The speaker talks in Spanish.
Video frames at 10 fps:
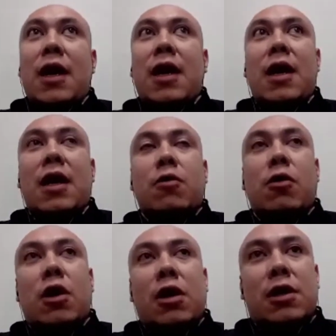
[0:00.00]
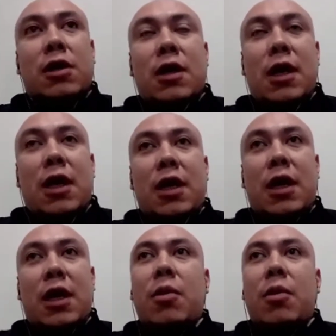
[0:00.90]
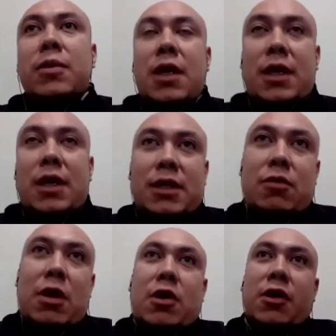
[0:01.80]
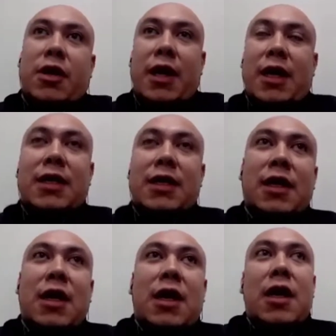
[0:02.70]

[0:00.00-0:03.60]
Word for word: artwork del álbum es Juan Contreras.